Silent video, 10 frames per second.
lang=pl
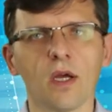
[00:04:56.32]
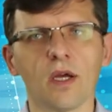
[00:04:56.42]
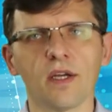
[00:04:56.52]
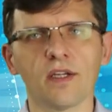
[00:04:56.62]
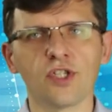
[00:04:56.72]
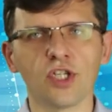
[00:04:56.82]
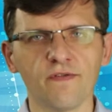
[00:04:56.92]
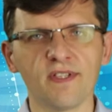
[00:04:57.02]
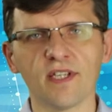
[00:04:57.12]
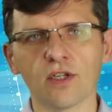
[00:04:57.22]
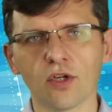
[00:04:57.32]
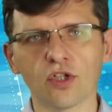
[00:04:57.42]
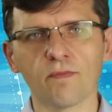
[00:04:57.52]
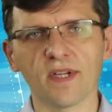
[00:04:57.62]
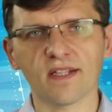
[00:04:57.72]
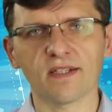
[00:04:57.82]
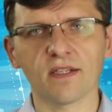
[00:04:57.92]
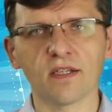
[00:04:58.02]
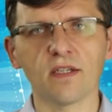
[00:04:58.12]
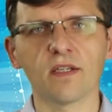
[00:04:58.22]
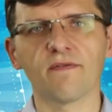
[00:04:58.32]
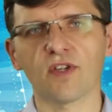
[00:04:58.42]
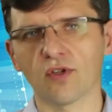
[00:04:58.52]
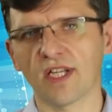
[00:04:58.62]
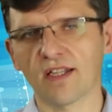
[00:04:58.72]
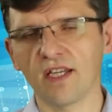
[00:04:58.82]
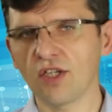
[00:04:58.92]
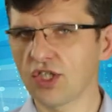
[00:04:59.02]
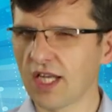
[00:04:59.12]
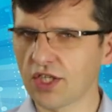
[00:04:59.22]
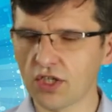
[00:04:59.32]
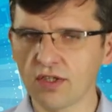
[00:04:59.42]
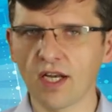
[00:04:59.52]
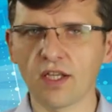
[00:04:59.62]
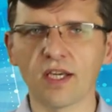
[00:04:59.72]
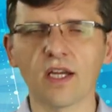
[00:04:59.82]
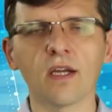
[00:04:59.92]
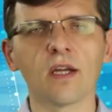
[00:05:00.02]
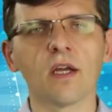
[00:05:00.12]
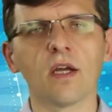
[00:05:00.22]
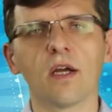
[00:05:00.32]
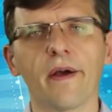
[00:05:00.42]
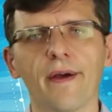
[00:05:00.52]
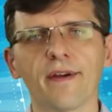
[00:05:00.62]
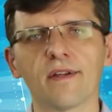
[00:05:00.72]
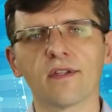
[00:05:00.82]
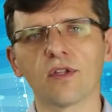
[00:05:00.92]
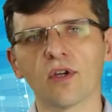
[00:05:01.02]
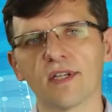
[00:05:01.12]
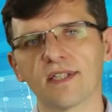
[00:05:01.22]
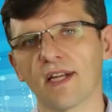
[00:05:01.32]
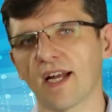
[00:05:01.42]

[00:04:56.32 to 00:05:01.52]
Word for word: E, rzeczywisty koszt pracy wykonanej, czy ta zielona linia, e, to jest